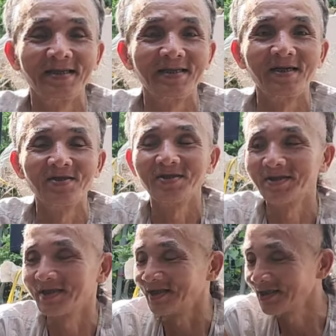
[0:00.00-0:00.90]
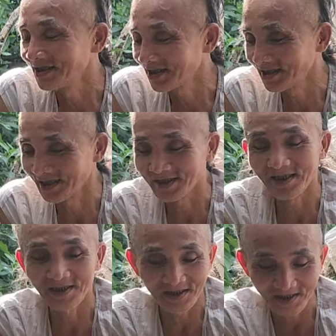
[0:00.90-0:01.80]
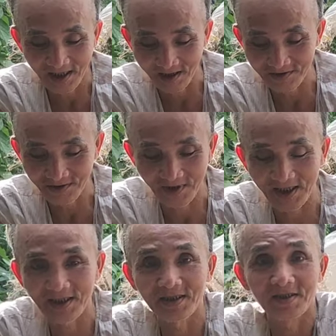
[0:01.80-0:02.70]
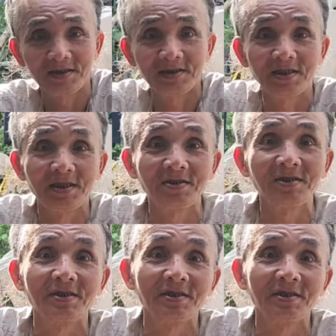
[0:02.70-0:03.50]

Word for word: chú kỹ sư xây dựng đó có học qua chứ đâu có